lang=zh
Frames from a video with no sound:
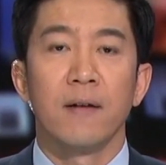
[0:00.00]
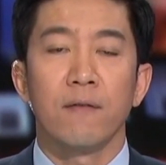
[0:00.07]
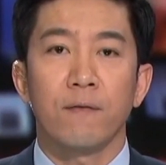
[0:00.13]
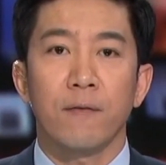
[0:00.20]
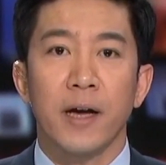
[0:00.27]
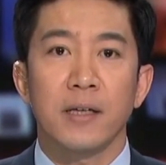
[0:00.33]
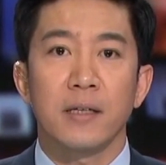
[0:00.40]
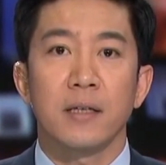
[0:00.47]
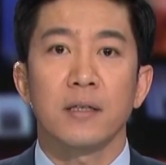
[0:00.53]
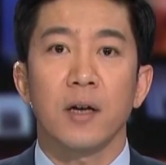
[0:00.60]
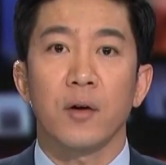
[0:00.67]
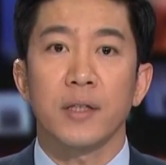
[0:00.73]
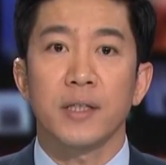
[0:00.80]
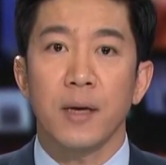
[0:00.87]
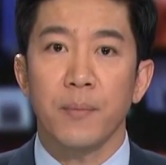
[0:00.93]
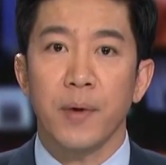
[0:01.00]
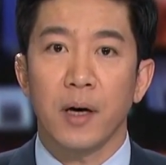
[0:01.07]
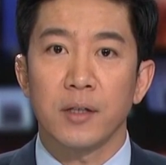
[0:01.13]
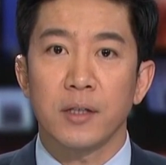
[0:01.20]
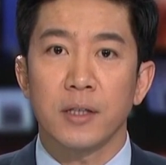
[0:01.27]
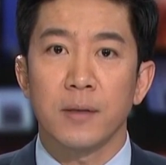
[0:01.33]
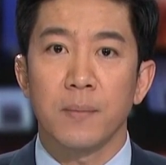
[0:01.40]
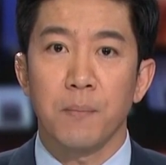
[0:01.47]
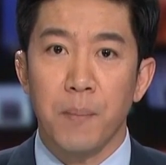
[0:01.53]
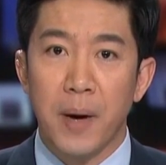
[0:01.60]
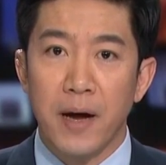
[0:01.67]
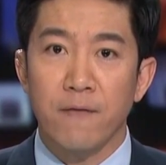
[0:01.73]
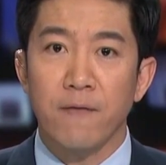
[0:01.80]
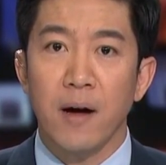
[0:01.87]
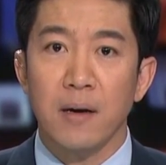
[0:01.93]
发言人赵立坚表示，
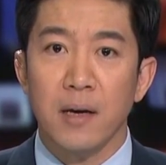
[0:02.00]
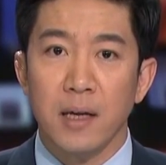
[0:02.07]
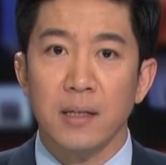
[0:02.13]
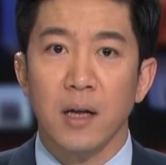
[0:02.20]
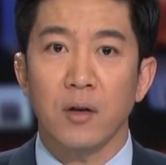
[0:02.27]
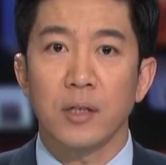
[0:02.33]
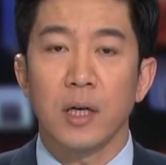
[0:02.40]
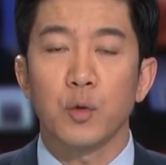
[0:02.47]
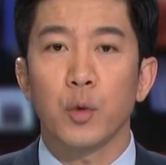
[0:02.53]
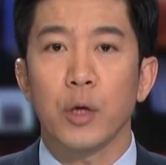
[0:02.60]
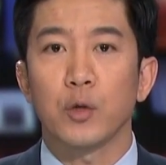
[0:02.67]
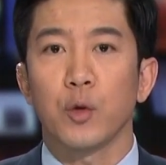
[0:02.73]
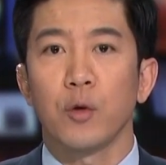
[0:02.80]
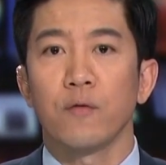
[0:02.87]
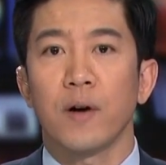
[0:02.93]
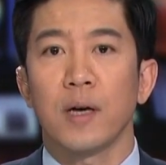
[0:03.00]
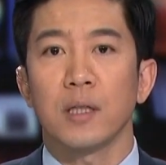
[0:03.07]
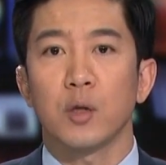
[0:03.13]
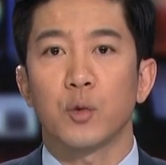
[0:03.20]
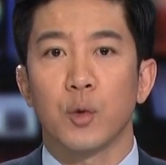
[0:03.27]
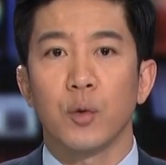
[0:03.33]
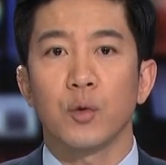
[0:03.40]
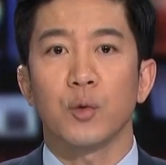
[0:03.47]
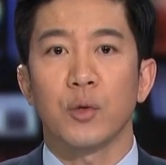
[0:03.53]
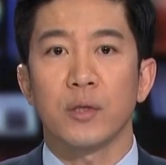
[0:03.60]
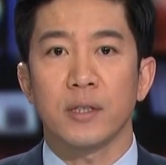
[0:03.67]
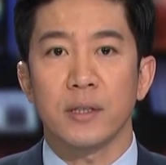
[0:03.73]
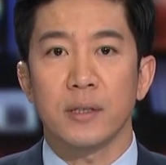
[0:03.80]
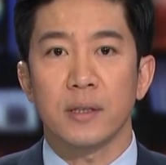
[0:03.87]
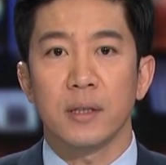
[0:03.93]
美方领导人对中方的种
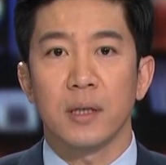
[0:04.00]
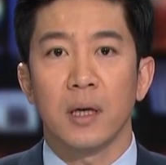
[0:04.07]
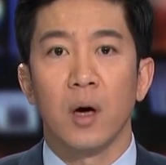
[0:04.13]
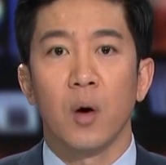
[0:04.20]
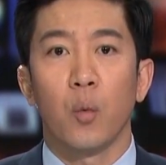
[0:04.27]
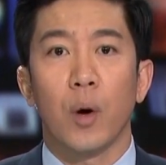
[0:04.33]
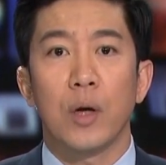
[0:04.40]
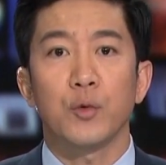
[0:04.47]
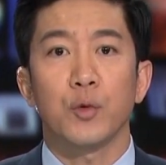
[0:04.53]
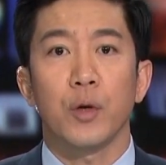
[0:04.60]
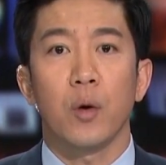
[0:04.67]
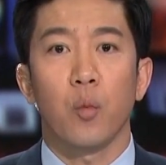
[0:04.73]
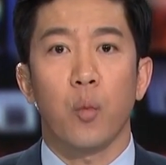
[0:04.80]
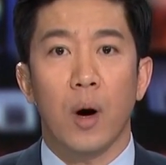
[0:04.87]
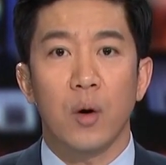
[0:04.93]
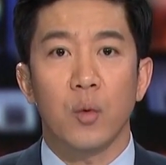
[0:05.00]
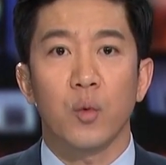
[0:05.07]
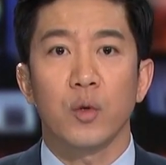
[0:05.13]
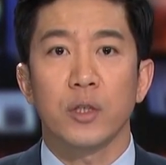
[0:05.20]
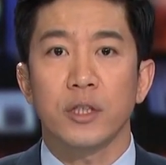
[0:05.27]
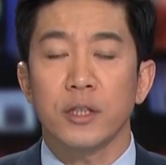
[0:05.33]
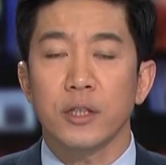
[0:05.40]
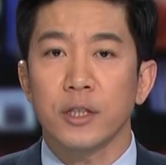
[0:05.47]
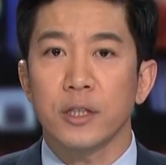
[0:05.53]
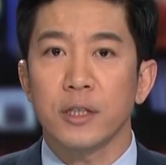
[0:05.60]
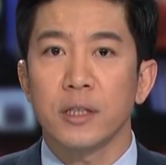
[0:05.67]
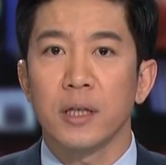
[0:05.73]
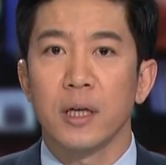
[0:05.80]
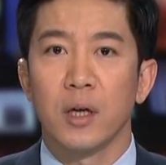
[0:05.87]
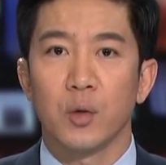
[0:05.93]
种指责完全罔顾事
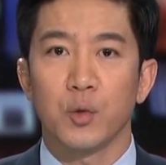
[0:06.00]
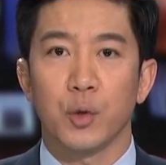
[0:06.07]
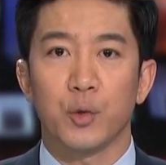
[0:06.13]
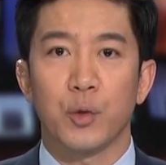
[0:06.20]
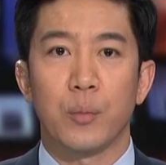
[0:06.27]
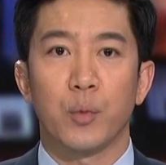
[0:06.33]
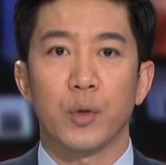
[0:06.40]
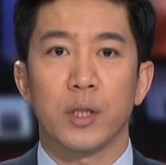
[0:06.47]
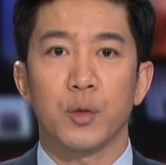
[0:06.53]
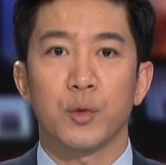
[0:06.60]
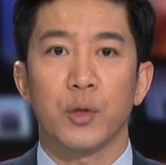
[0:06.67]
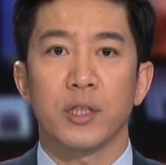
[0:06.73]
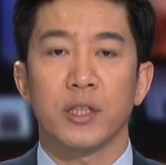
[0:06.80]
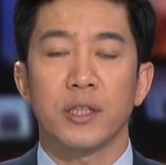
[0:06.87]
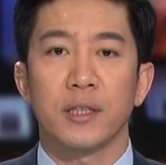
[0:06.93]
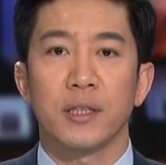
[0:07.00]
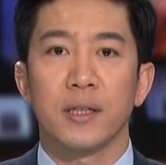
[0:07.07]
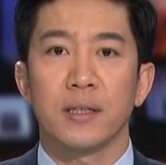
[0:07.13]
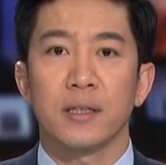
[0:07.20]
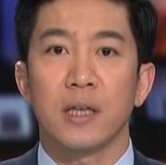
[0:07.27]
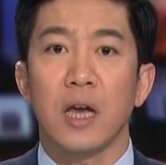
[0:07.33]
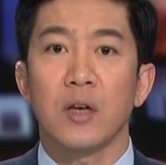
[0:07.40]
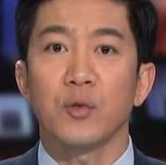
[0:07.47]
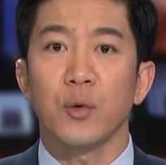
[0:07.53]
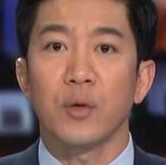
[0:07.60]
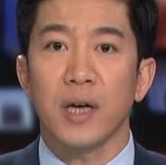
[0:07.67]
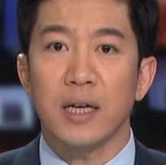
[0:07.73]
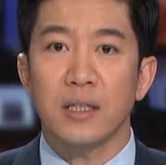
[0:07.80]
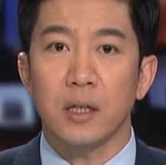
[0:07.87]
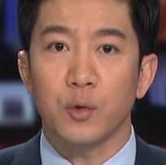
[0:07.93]
实，所宣布的措施严
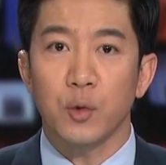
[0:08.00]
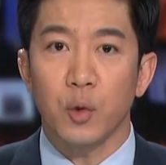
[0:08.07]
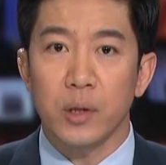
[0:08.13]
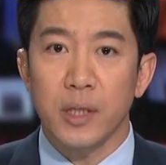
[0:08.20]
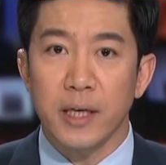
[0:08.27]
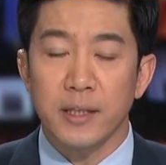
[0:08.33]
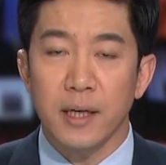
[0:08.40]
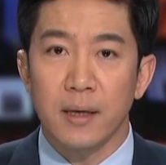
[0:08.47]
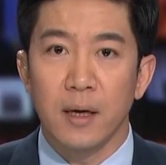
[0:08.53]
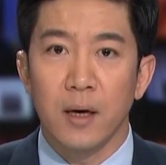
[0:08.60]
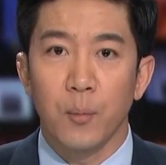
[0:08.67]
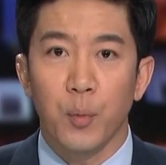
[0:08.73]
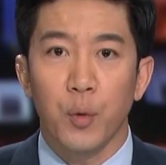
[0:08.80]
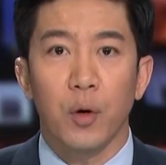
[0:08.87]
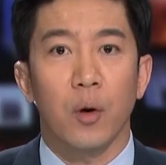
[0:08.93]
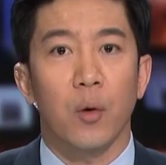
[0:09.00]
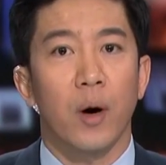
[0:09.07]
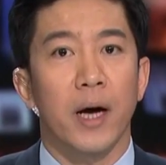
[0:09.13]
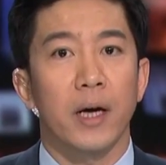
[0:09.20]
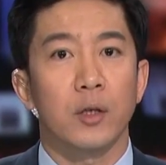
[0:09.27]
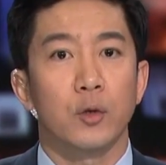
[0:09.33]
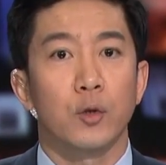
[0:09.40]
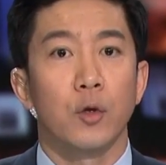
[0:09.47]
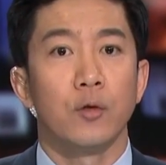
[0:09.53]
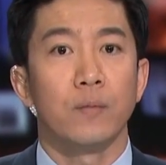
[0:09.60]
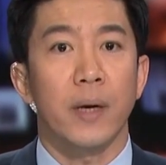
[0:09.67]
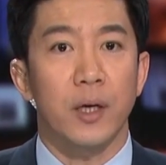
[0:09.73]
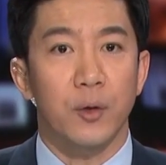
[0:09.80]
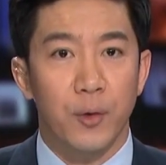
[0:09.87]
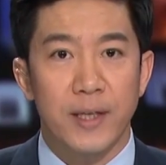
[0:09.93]
重干涉中国内政，破坏
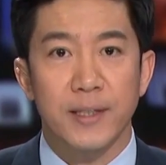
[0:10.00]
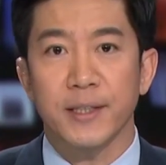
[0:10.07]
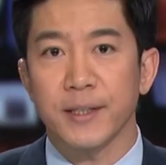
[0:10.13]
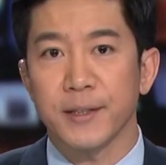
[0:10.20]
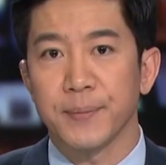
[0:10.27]
中美关系。